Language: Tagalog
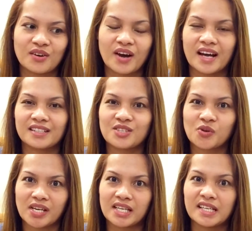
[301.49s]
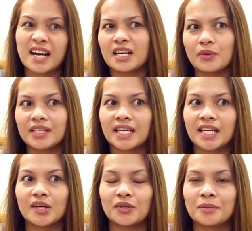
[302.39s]
So, actually, gagawa na
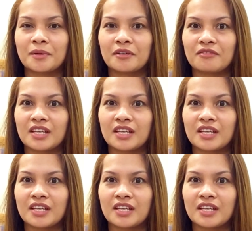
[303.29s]
rin ako ng mga